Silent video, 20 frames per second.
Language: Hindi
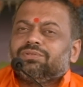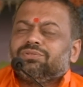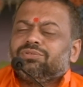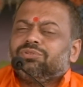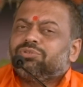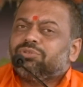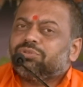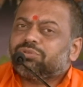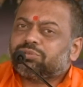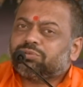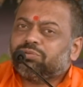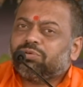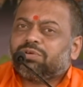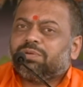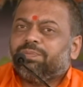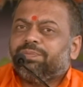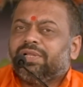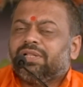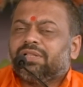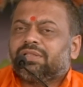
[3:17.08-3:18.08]
जो
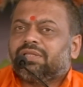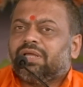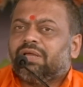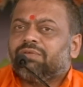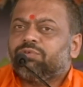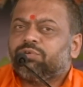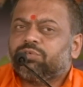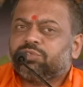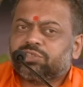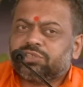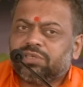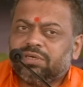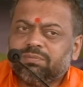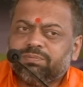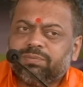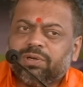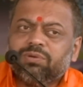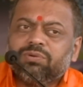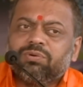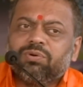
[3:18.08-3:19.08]
सुख मिलता है वो
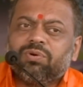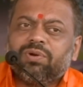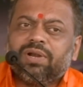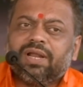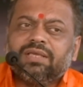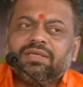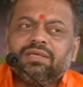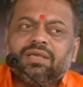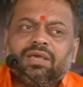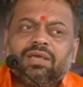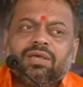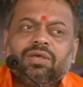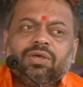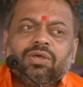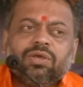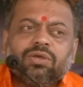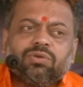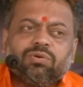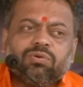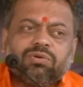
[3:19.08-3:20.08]
क्षणभंगुर नहीं है
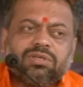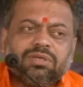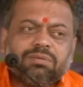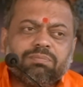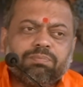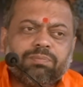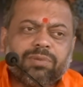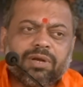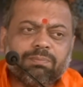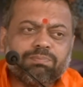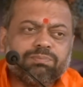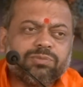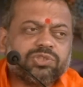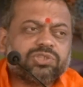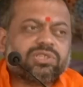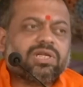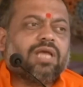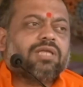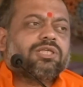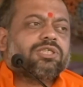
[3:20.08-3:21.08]
क्योंकि ब्रह्म
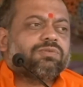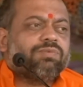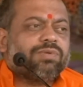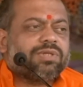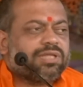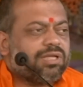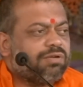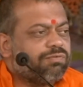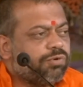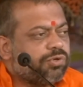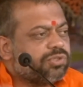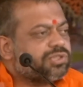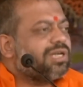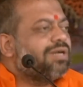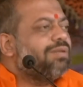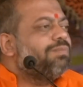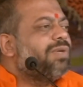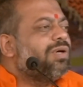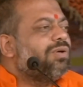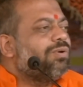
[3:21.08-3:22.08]
शाश्वत है वो
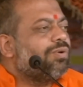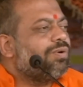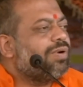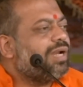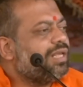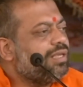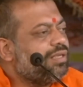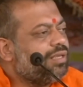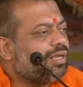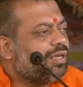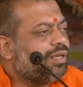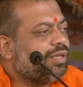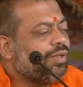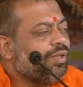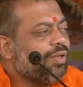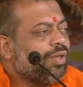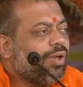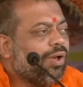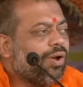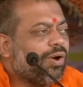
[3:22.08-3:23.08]
क्षणभंगुर नहीं है
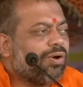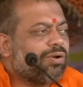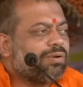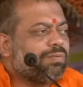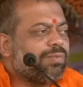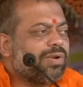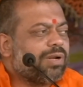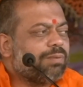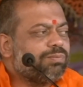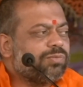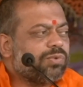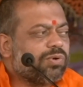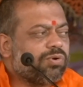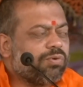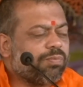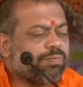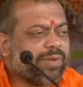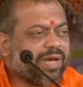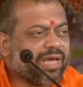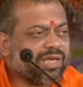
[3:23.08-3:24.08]
और ब्रह्म
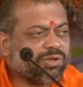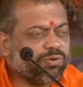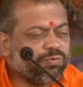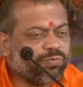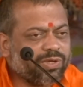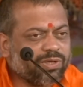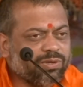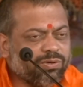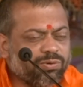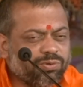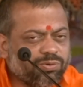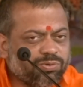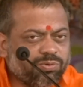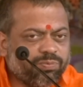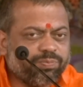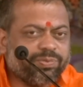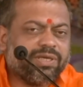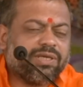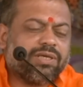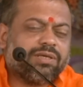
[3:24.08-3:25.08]
को पाए हुए गुरु
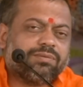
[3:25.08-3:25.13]
भी